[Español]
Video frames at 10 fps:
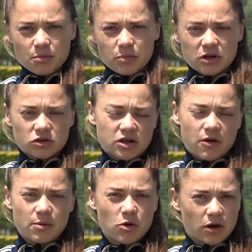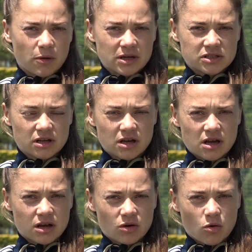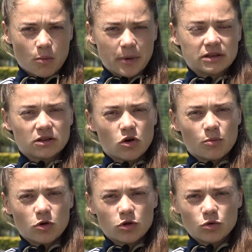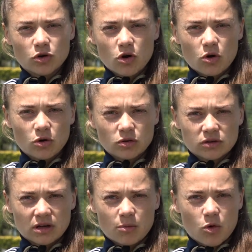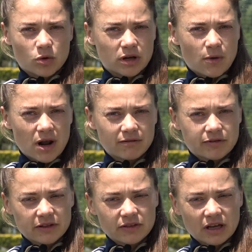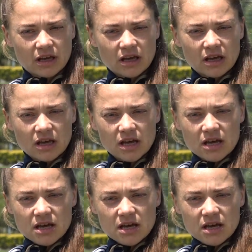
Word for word: pero sabemos que va a ser un partido muy duro, tenemos un rival enfrente que,